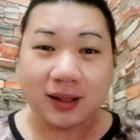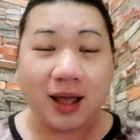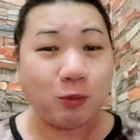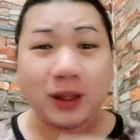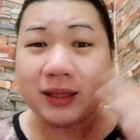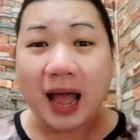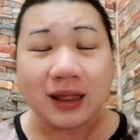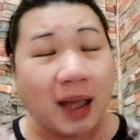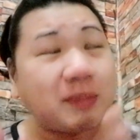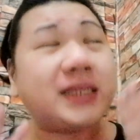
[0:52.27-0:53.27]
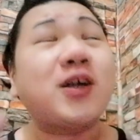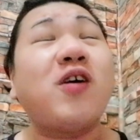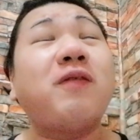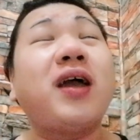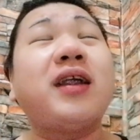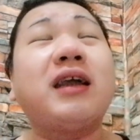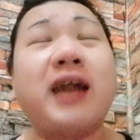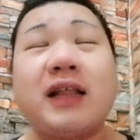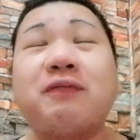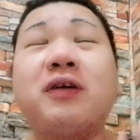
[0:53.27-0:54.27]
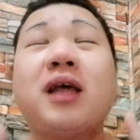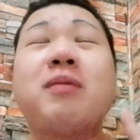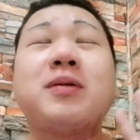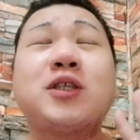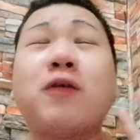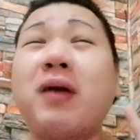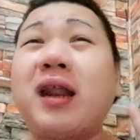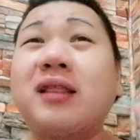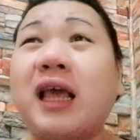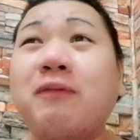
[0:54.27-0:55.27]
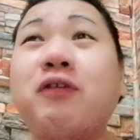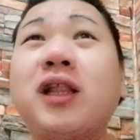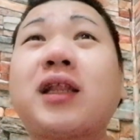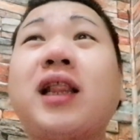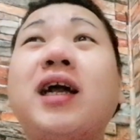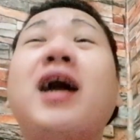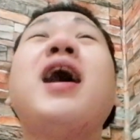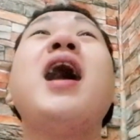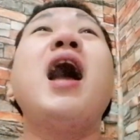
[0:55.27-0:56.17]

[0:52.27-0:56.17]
And with that, I'm so very grateful and I'm so very thankful na talagang